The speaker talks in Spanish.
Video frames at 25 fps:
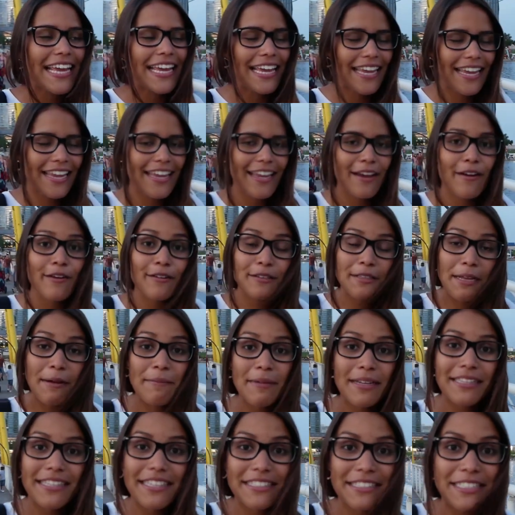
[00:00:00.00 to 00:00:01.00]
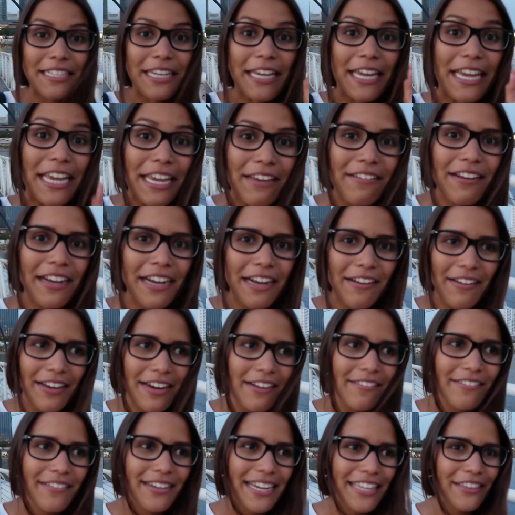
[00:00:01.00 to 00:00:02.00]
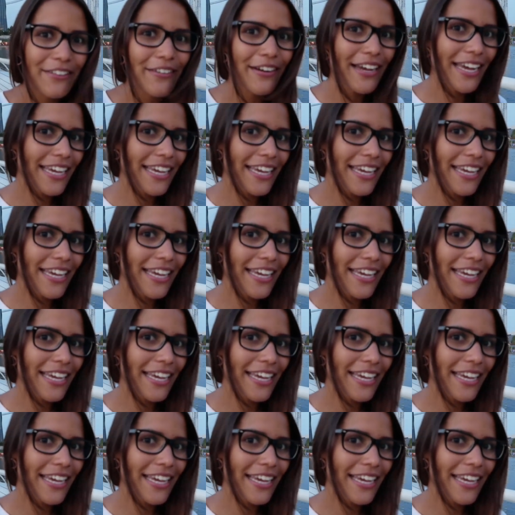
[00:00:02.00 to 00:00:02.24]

y justamente si iba a acabar el verano